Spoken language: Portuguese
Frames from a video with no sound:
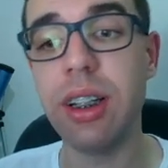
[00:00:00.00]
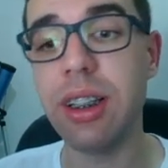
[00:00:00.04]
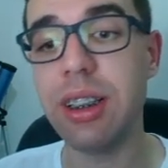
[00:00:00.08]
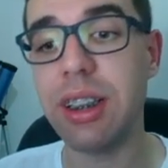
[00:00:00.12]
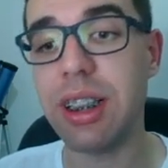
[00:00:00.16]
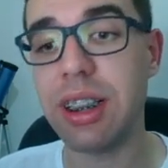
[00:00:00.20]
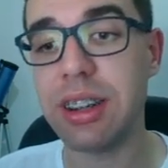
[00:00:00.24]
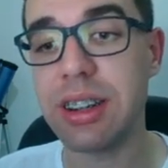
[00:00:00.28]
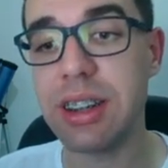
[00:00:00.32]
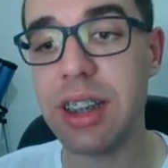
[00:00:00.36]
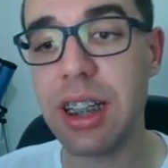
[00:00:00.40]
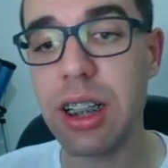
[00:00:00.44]

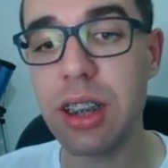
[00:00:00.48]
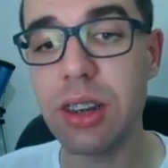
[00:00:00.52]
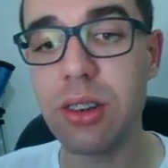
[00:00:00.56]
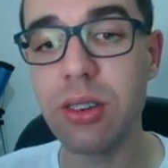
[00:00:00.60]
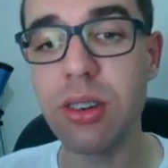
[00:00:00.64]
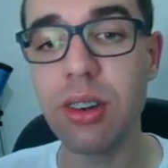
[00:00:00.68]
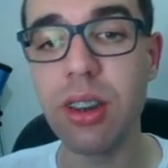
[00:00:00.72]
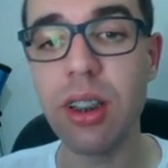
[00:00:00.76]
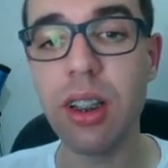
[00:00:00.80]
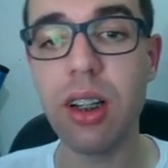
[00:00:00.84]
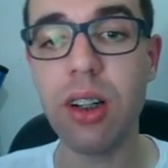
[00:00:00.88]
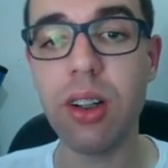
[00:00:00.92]
tá certo?
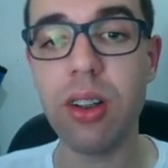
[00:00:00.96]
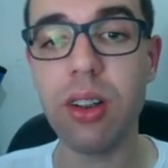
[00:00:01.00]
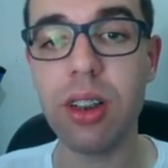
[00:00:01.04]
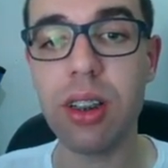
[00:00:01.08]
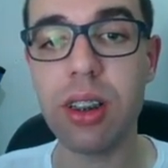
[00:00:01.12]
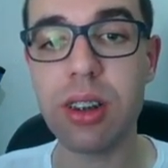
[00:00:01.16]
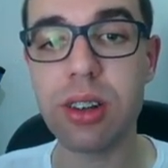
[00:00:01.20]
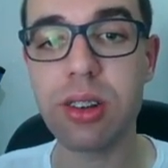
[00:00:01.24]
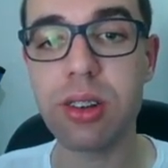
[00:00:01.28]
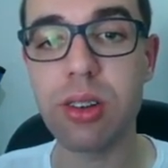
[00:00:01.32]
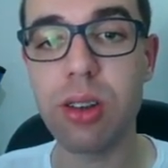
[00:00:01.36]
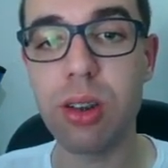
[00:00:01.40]

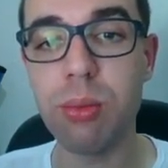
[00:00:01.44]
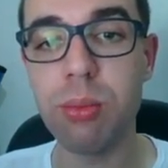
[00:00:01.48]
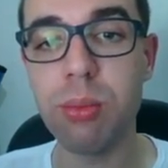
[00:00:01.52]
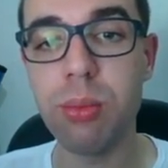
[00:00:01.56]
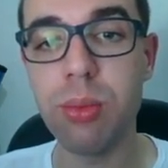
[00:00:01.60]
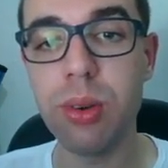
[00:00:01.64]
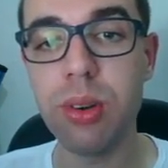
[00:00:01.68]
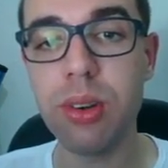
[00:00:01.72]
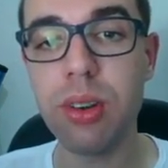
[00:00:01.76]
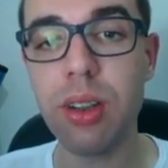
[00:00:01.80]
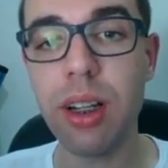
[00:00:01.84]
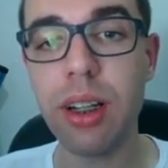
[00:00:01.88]
Olha só,
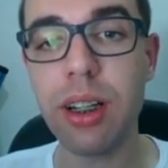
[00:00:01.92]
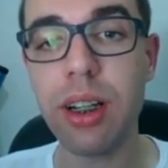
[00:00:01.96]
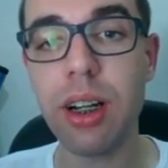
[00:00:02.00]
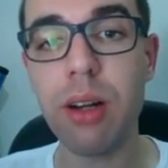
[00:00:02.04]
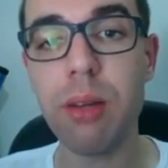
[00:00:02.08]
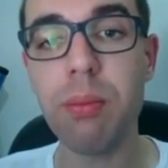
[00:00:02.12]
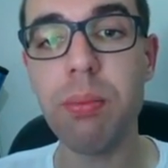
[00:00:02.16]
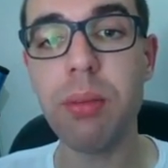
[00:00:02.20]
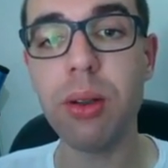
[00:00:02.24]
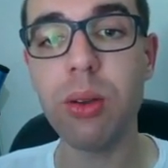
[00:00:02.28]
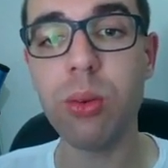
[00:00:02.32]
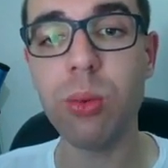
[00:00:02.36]
muito legal.
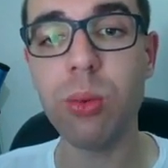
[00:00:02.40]
E pelo